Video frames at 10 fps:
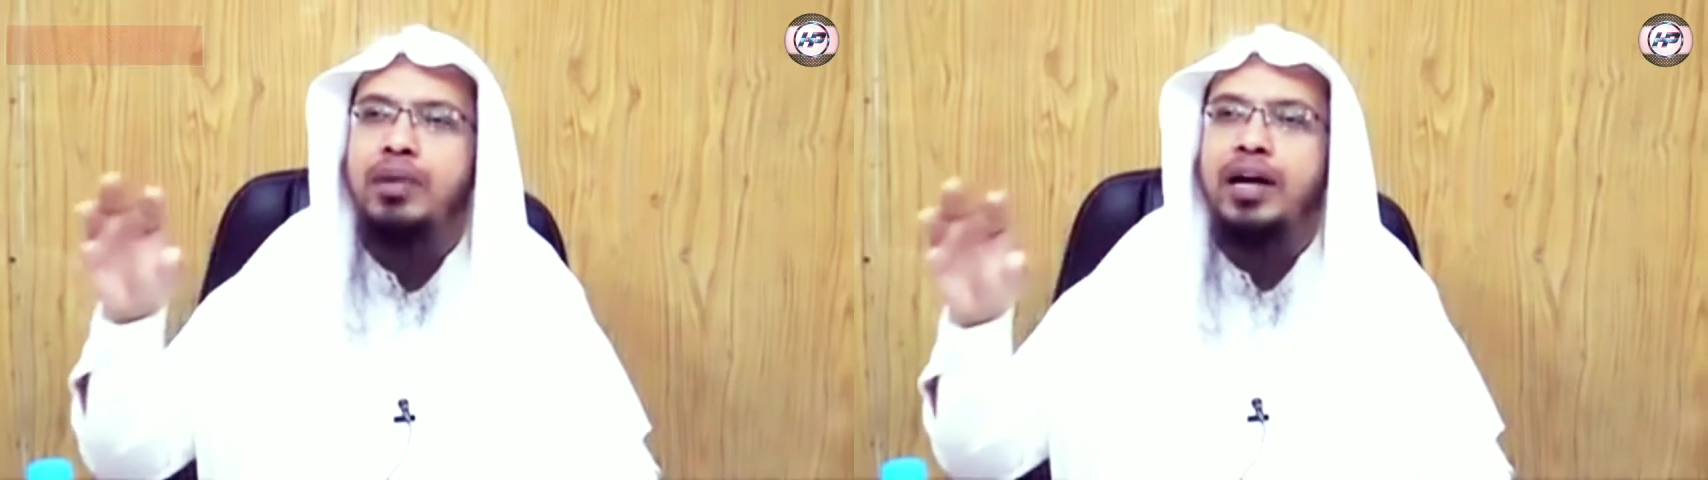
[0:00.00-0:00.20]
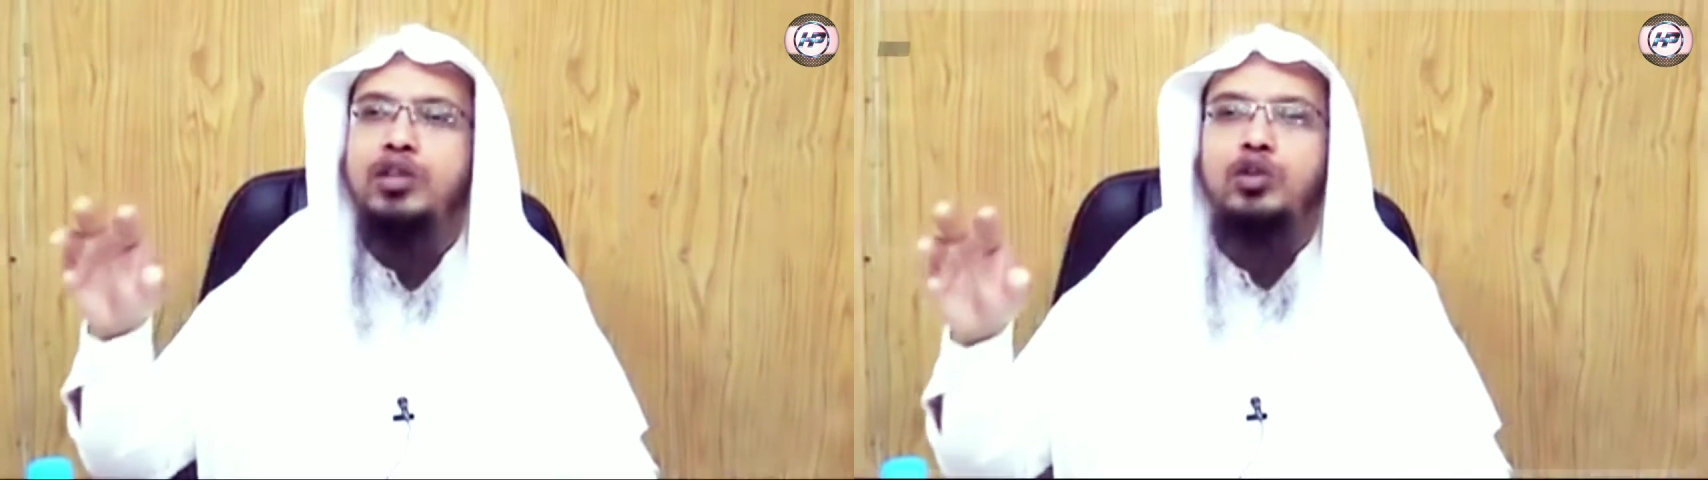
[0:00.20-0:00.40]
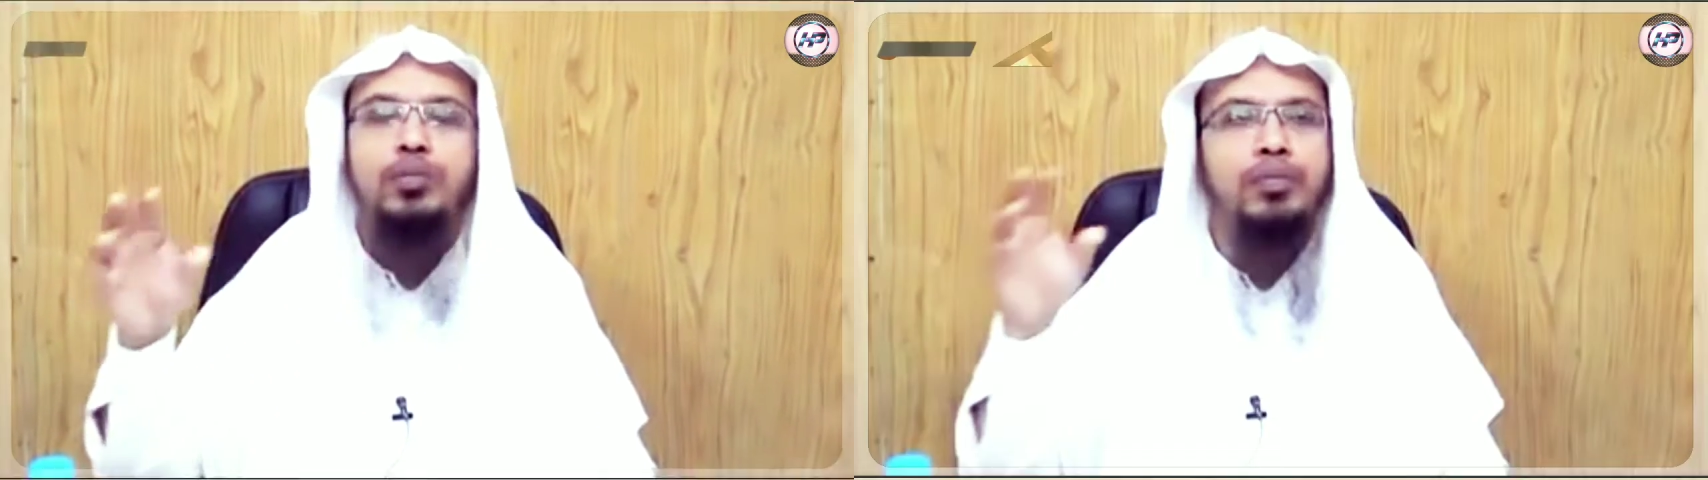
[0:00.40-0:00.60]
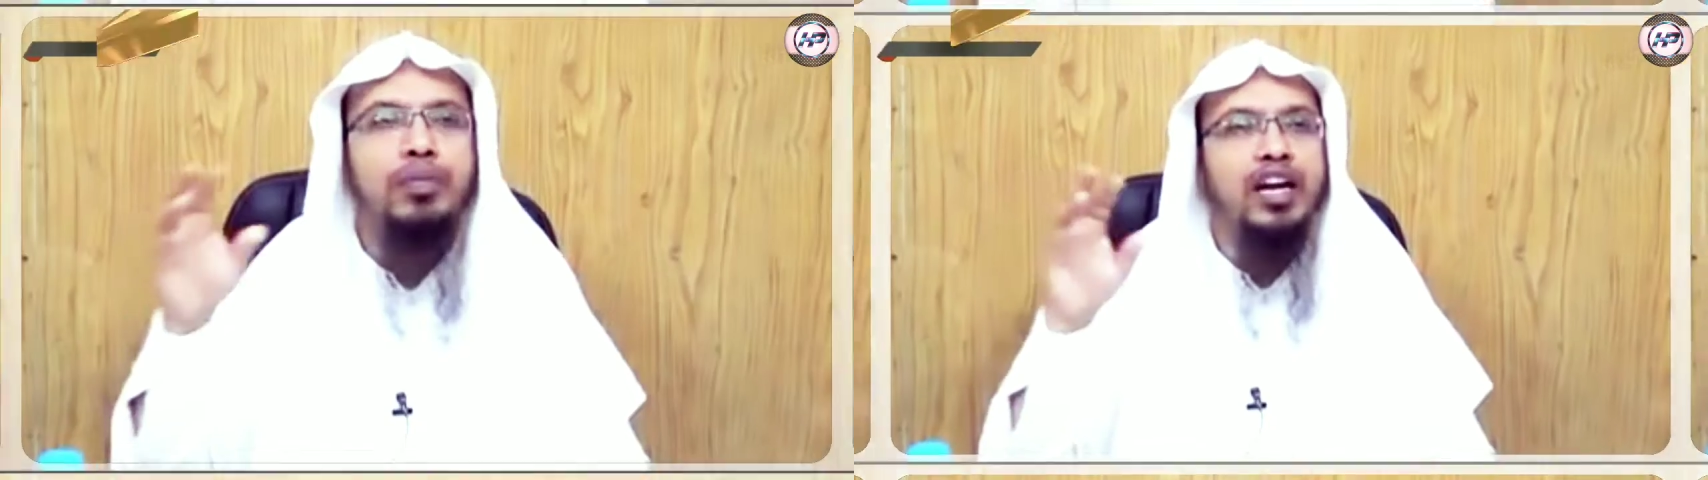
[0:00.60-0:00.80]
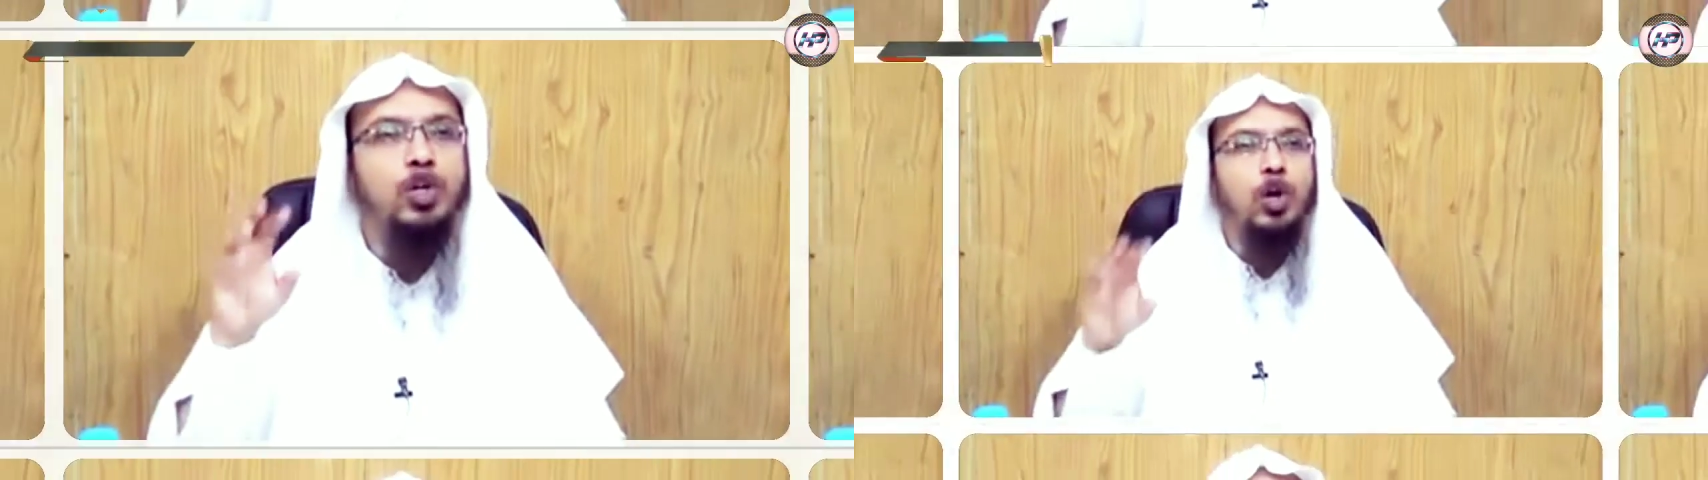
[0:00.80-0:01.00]
বাথরুম
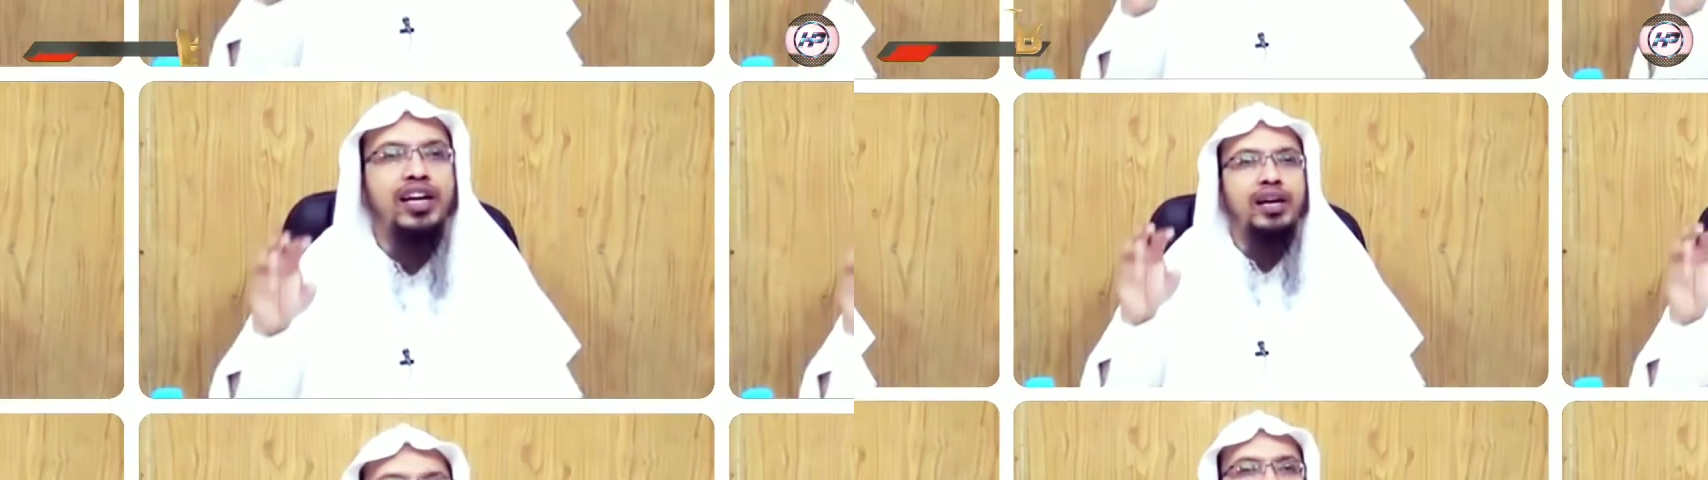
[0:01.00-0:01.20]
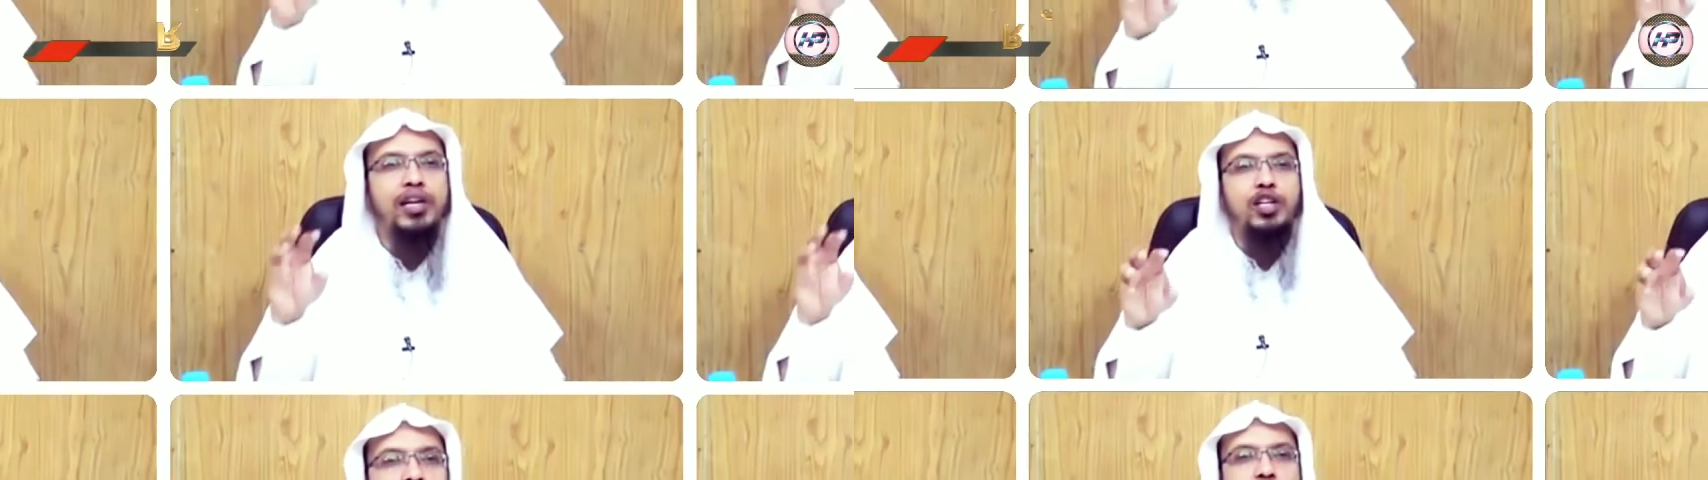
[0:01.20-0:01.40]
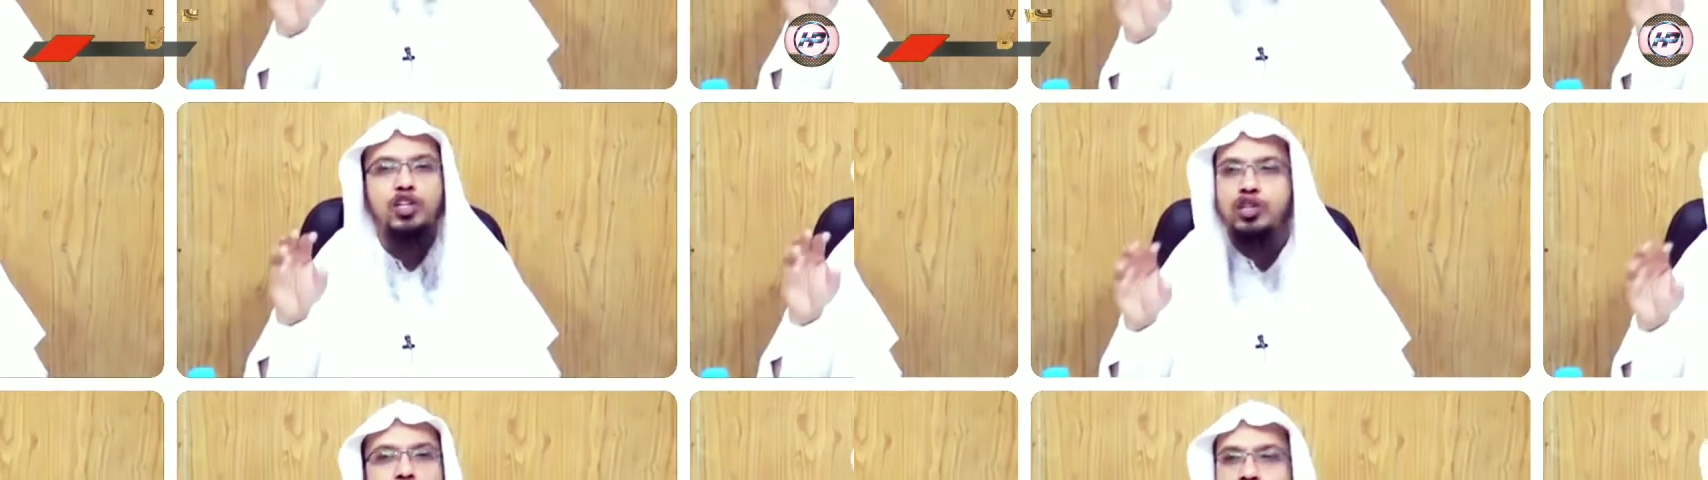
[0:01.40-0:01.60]
টয়লেটের ভেতরে